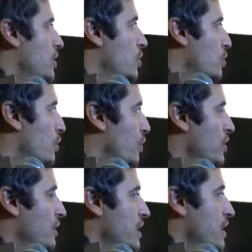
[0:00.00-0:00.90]
io lo dovrò
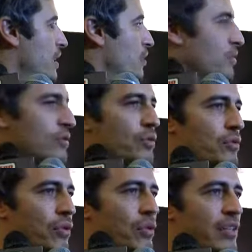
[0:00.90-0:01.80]
dividere con
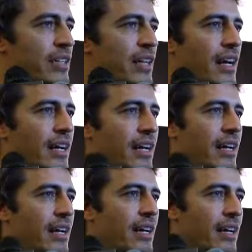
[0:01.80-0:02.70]
Totorina
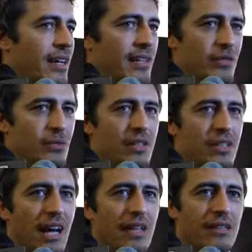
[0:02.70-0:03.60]
e, e tutti
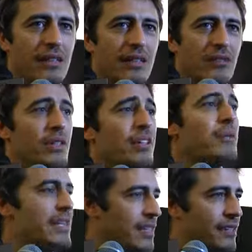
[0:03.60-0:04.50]
gli altri. Quindi
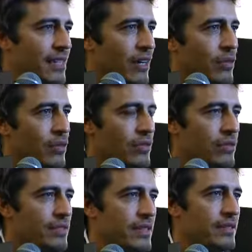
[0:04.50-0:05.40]
mettetevi
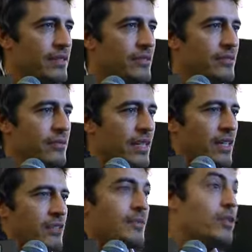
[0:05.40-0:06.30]
d'accordo,
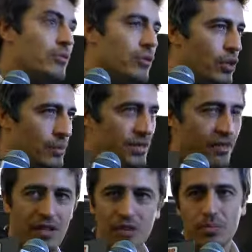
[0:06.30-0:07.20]
insomma, non, non cominciate
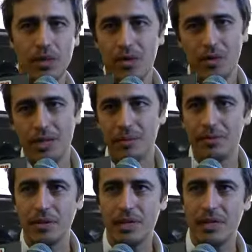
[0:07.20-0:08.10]
a fare scoppiare una guerra di
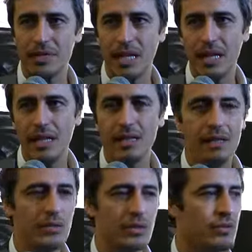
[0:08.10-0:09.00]
mafia per le SIAE
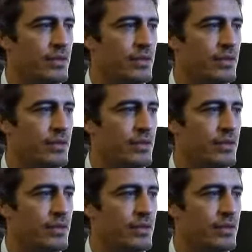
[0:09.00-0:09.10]
di questo